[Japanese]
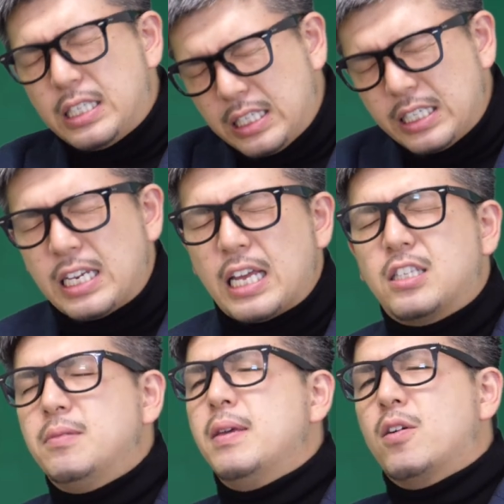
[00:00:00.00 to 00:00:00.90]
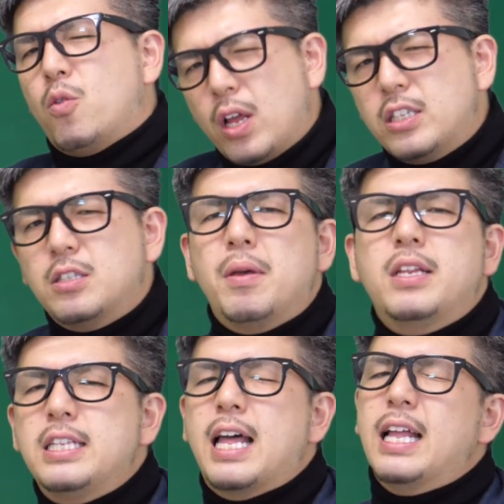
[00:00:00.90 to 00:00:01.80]
いち 列目、ご列目
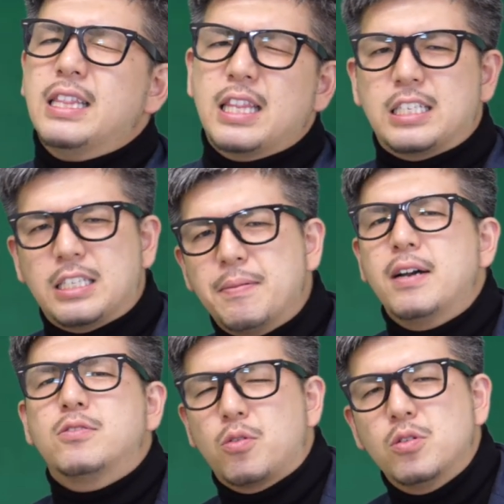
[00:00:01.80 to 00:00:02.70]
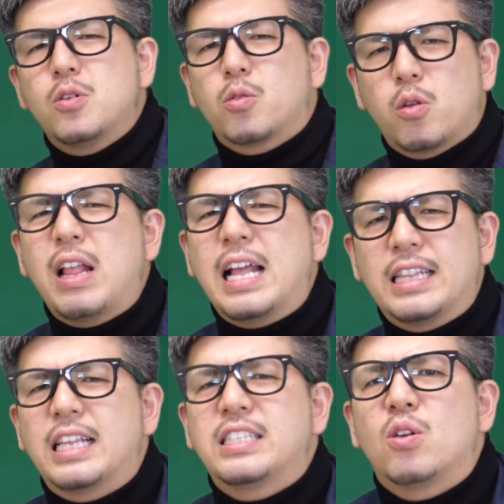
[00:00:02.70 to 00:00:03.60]
になってしまうということな
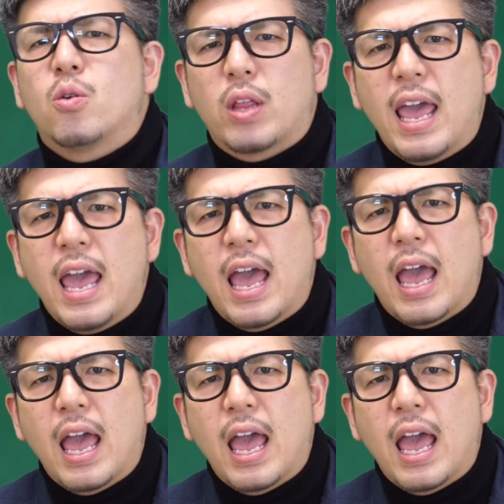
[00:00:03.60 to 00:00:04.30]
んですよね。